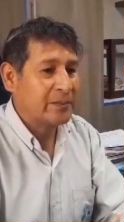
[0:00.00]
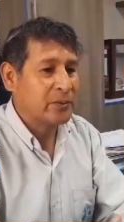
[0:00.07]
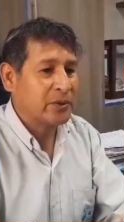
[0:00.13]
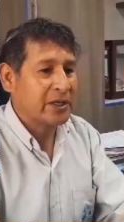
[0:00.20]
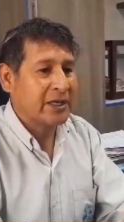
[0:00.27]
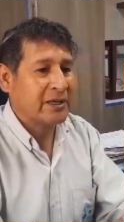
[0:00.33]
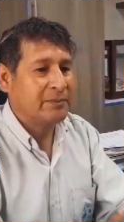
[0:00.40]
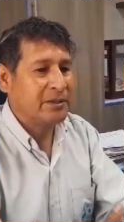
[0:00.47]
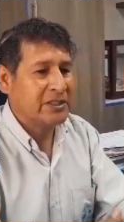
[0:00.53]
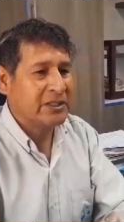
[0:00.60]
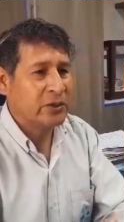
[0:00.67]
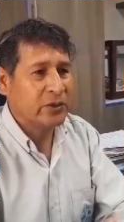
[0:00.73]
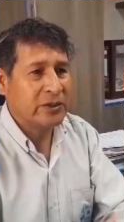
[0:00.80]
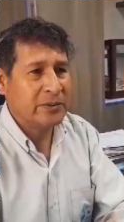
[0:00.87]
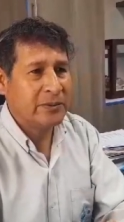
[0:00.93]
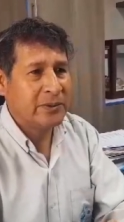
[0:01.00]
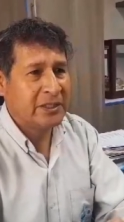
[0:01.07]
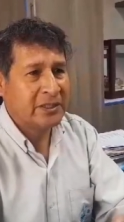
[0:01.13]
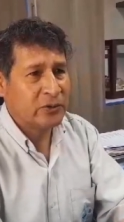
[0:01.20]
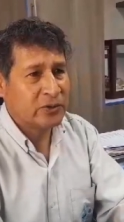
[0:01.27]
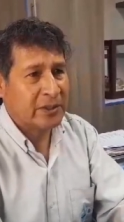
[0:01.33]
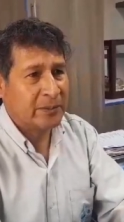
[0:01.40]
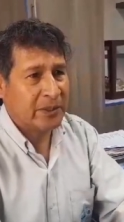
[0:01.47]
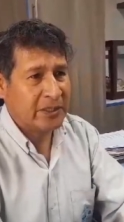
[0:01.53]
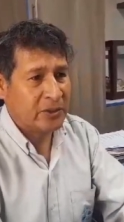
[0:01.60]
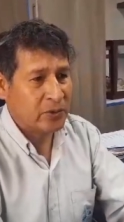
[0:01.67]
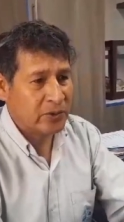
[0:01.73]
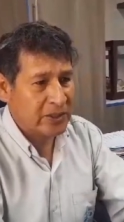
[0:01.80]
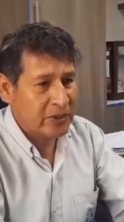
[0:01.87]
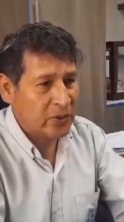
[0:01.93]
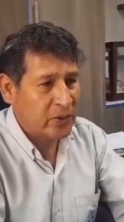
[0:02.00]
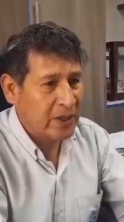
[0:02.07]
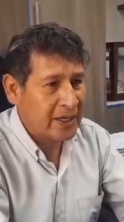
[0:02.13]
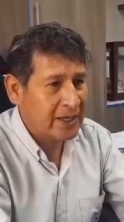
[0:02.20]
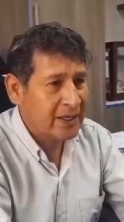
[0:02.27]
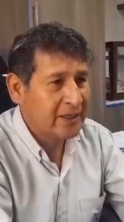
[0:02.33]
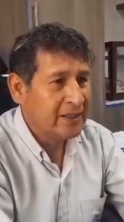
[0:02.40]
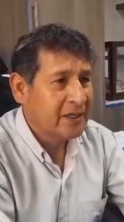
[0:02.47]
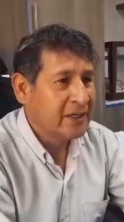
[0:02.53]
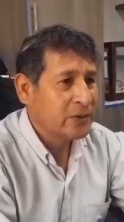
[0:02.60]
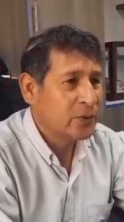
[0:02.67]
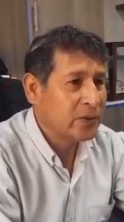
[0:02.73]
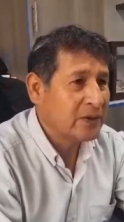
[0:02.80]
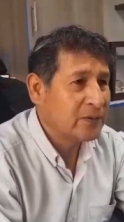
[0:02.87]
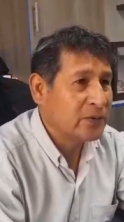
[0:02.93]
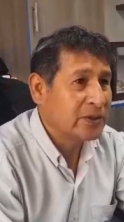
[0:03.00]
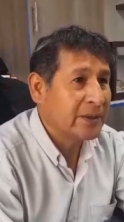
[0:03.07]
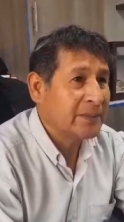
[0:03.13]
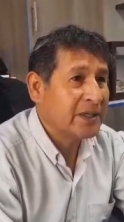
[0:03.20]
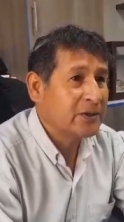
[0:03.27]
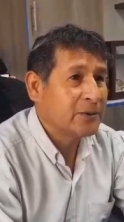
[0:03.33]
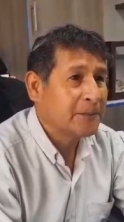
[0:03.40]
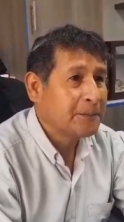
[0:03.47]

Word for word: porque el Ministerio de Vivienda nos ha pedido IOAR, todo el fundamento.